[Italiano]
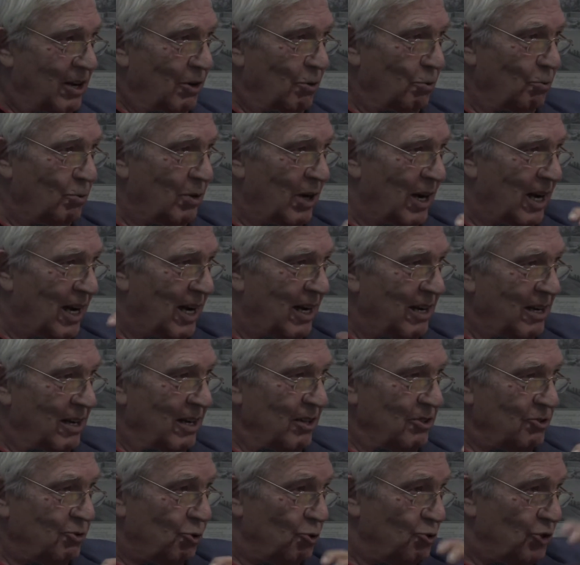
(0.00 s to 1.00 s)
una
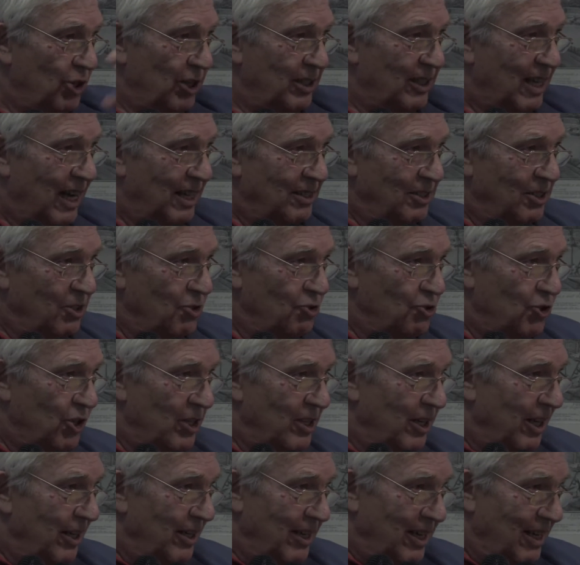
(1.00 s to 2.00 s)
società di
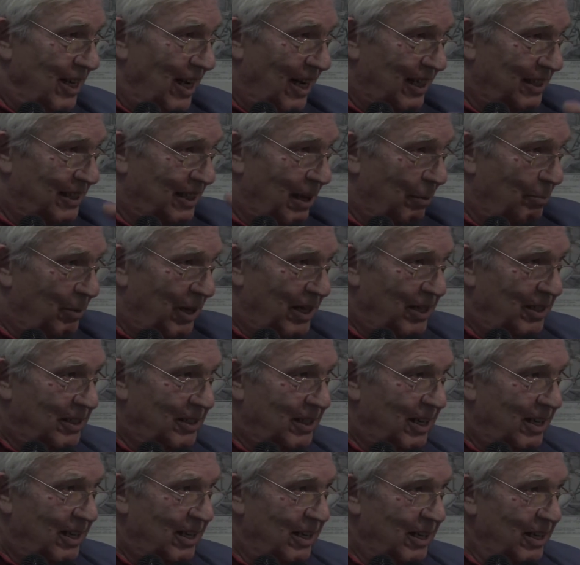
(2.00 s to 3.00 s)
ingegneria
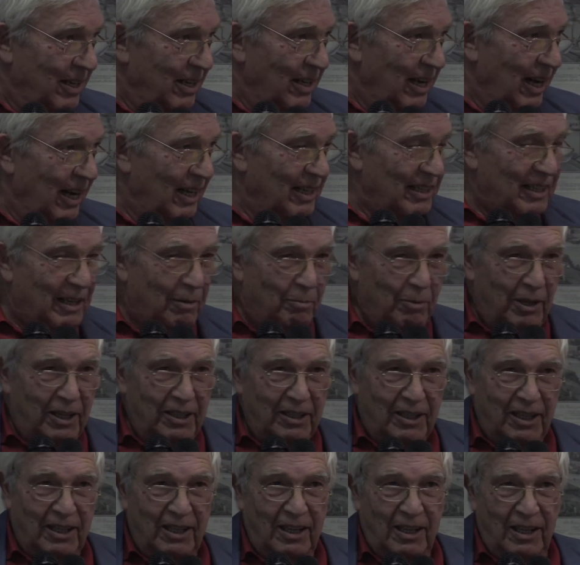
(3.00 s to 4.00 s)
altamente
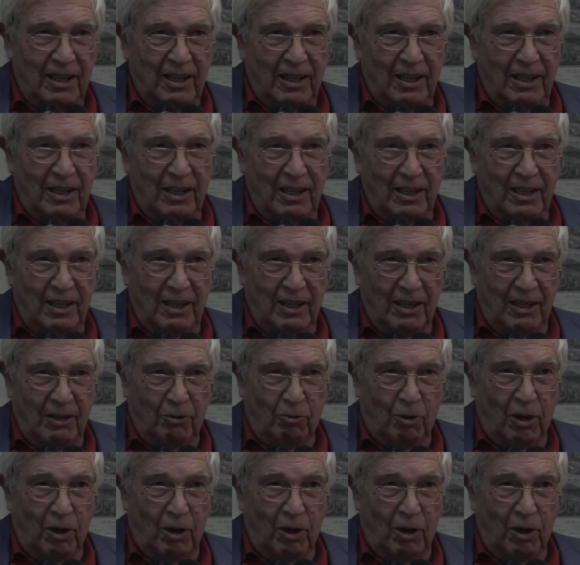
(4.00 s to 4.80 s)
altamente eh,